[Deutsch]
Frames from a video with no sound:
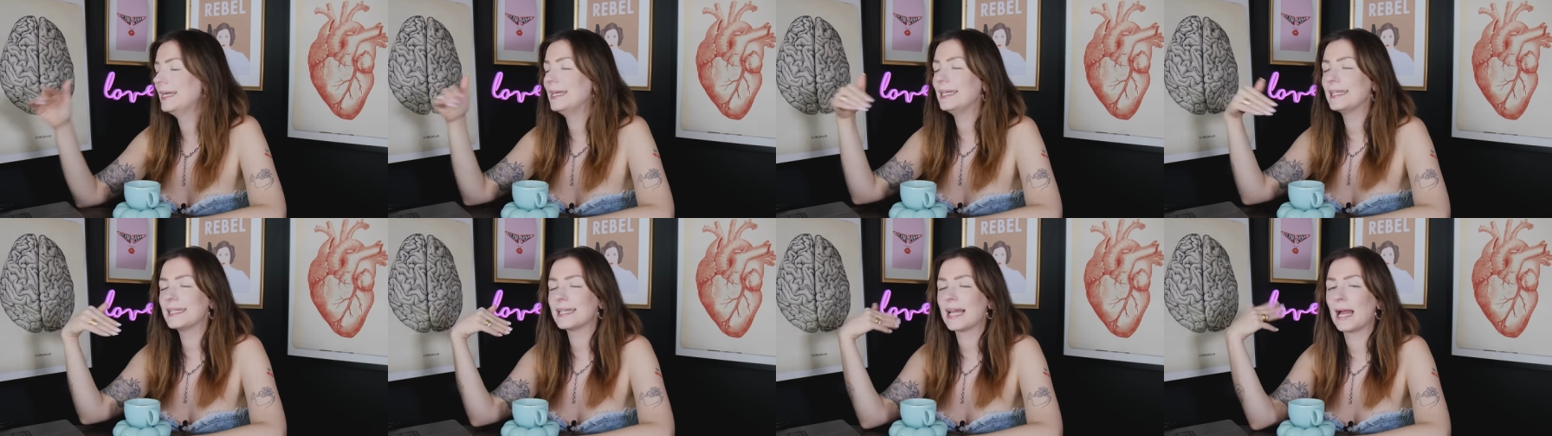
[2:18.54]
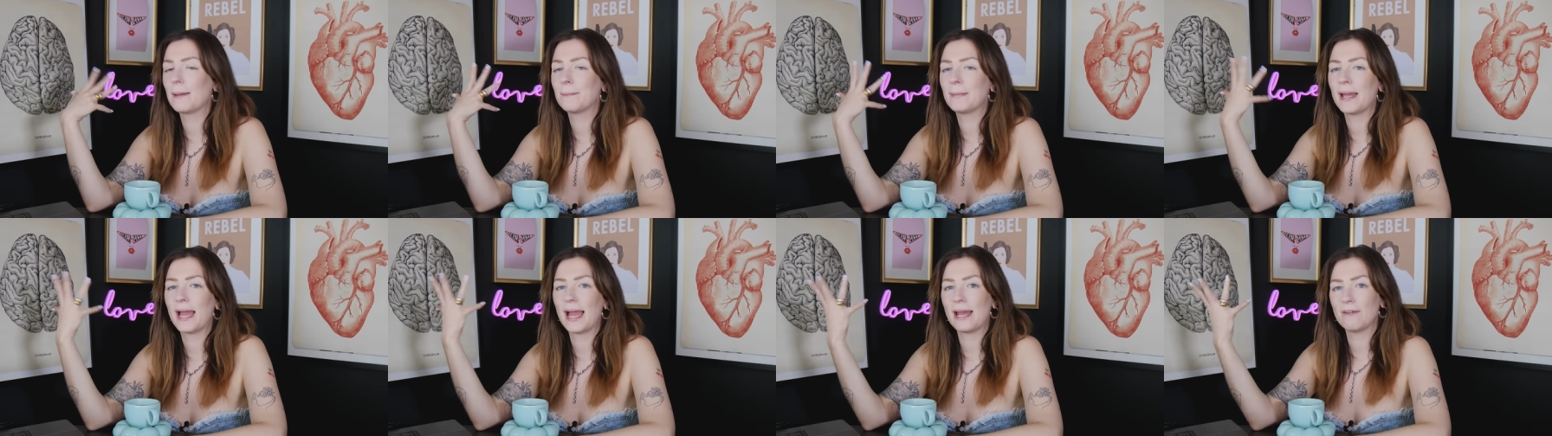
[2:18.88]
Ich
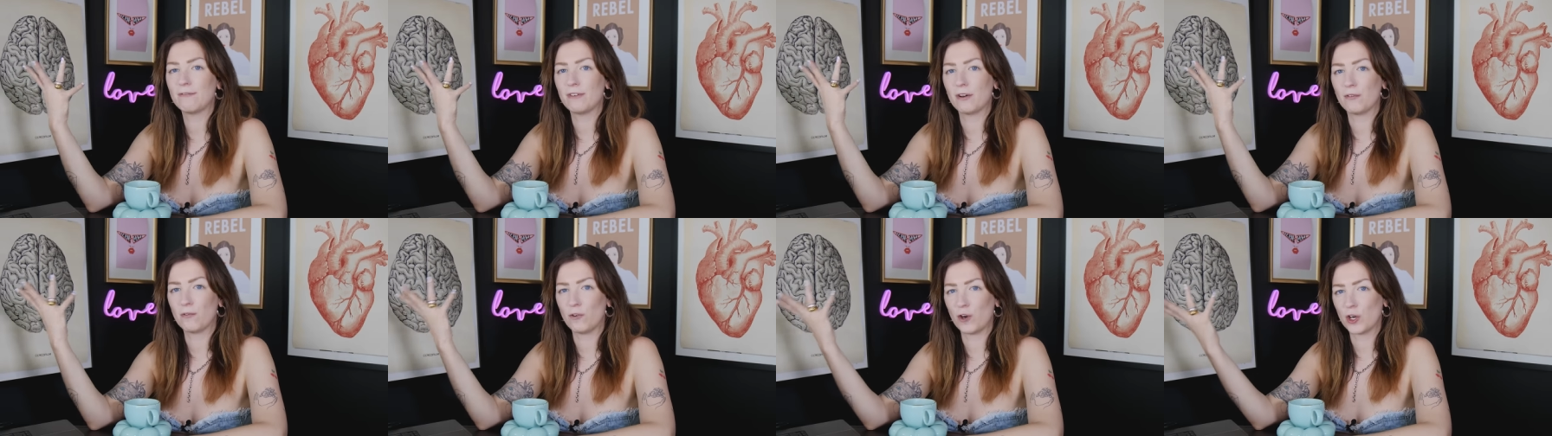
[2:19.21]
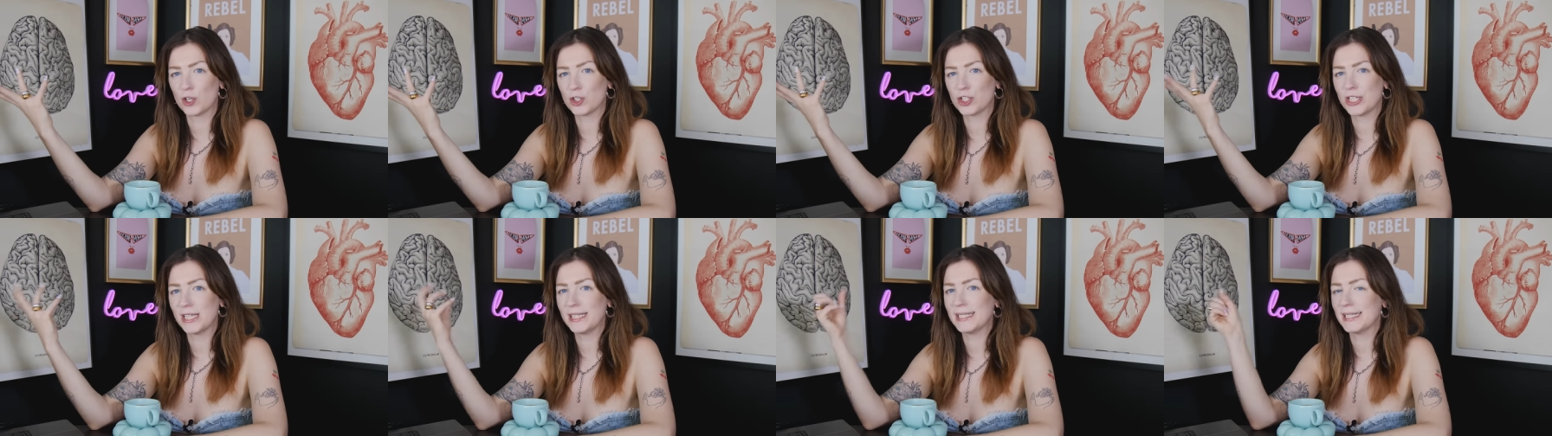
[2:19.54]
kann mir einfach
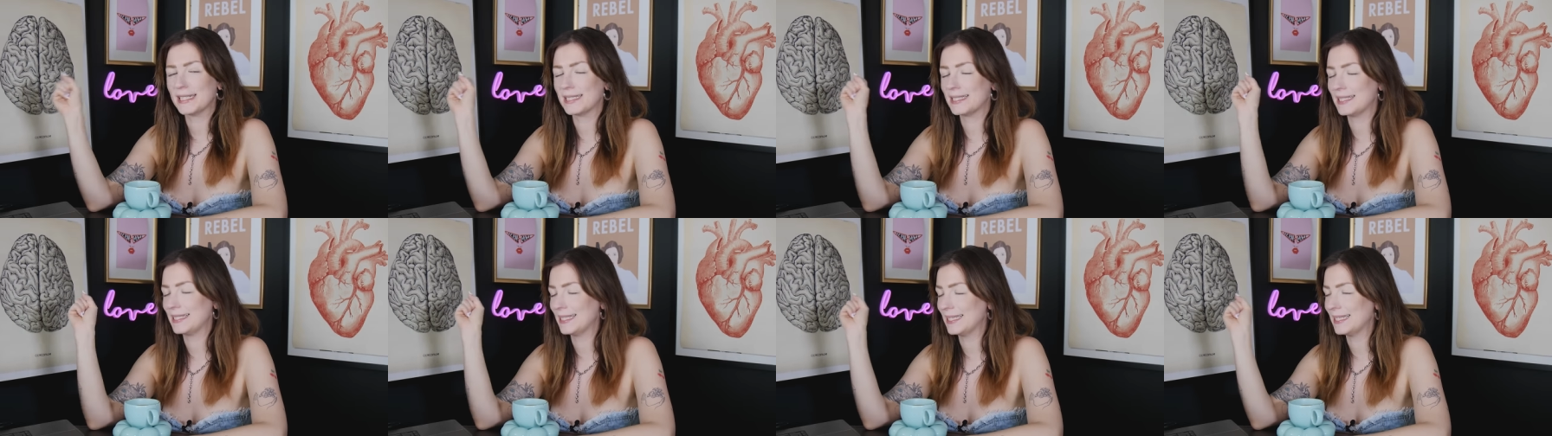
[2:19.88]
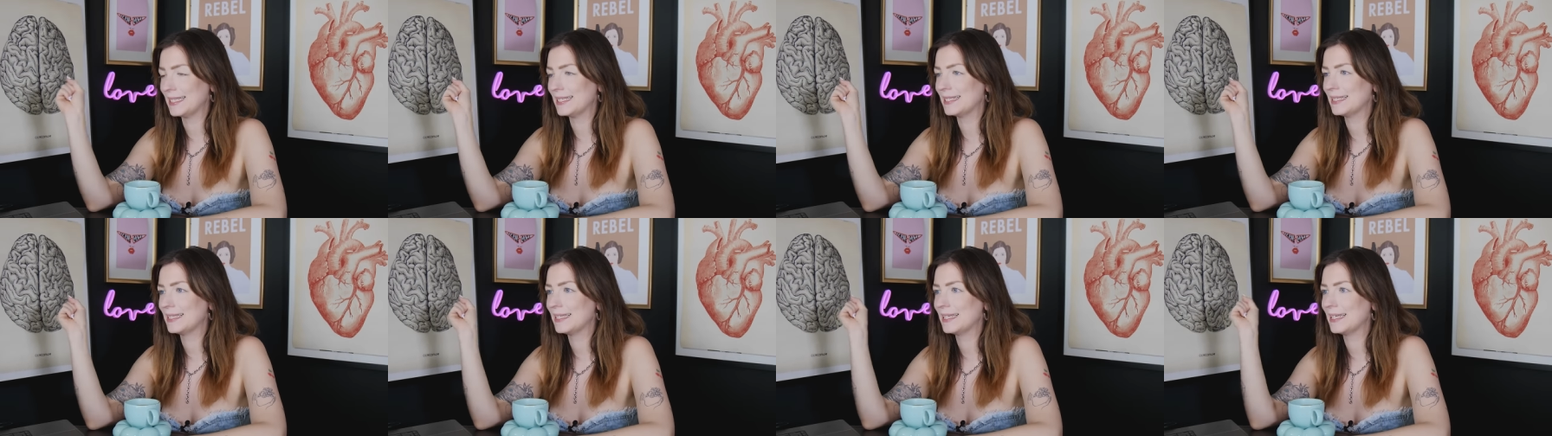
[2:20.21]
vorstellen, dass
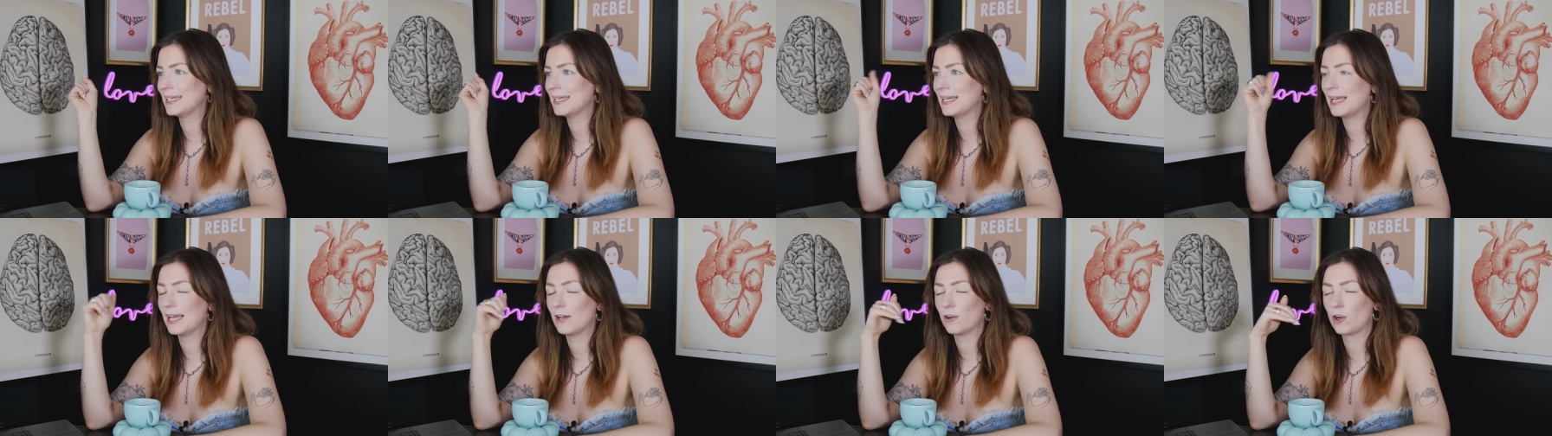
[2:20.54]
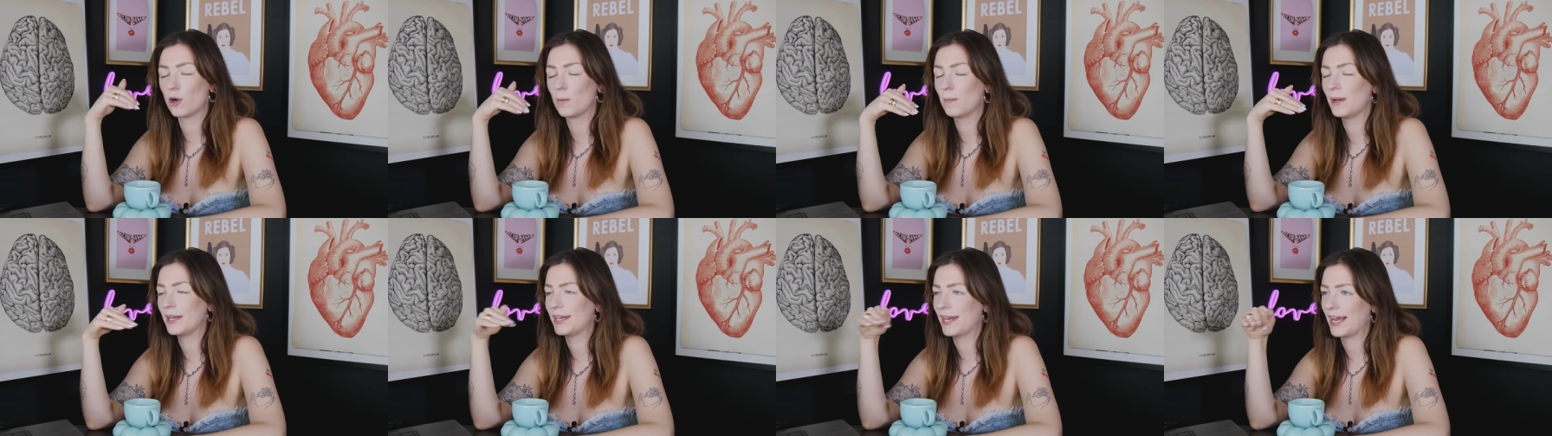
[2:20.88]
Daisy
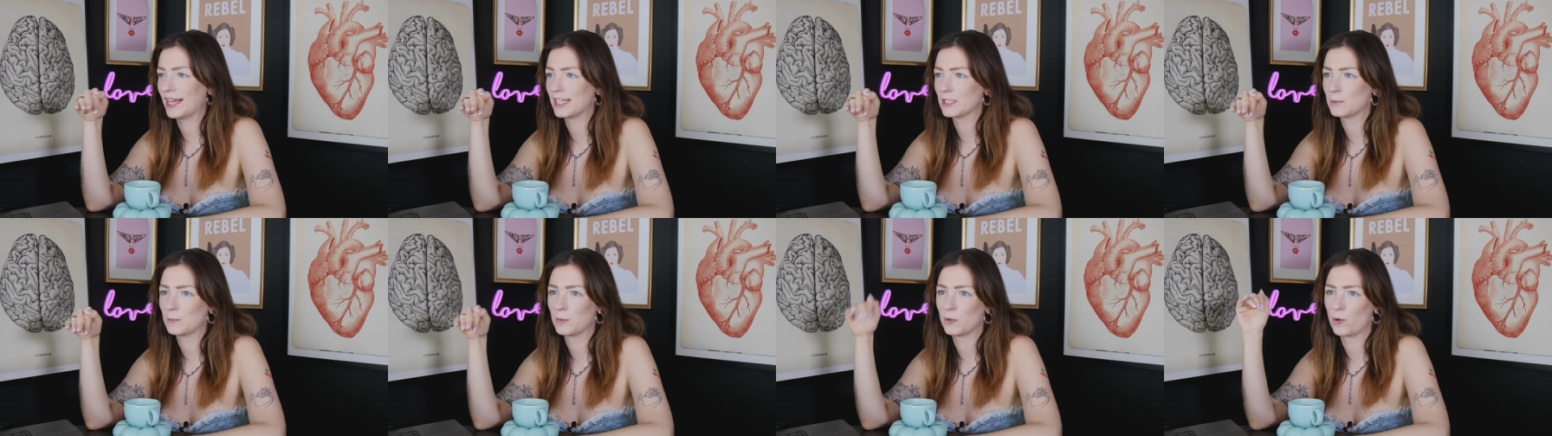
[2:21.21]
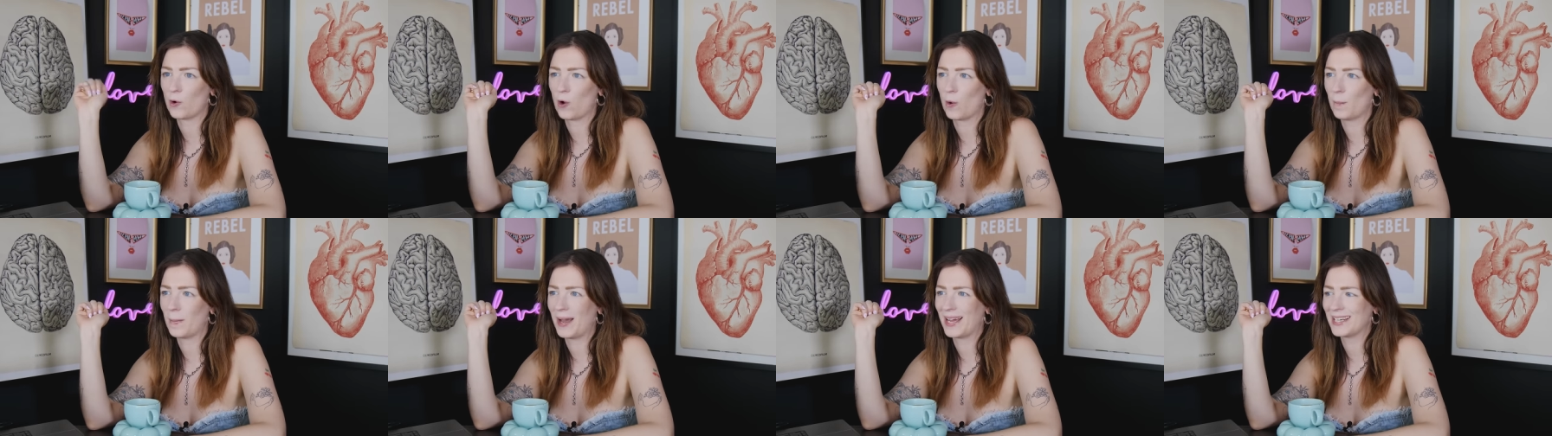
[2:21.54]
komplett Angst
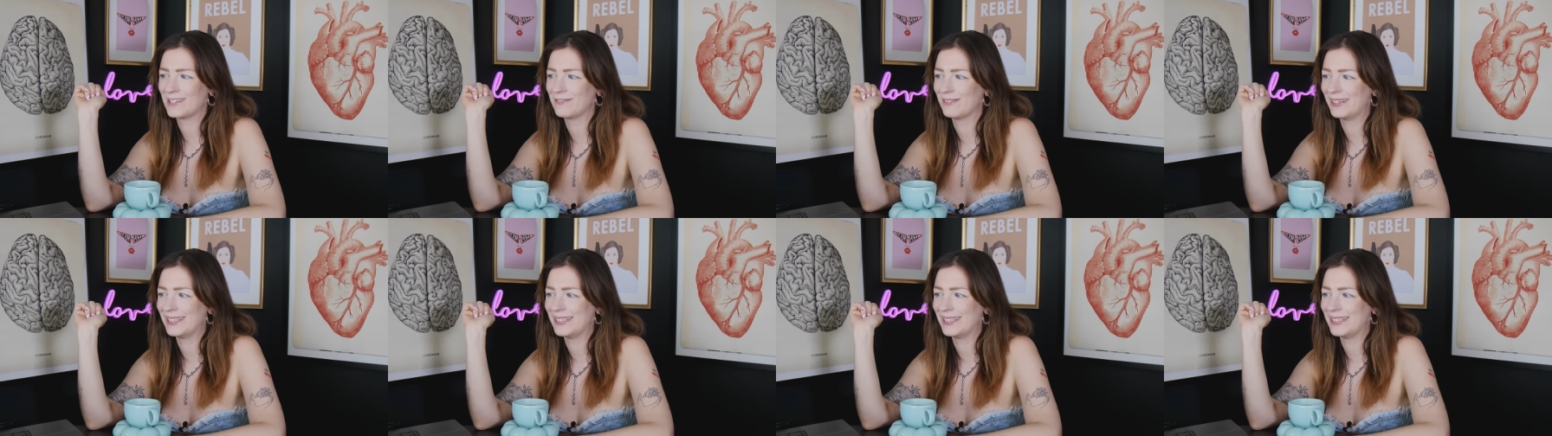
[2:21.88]
bekommen hat,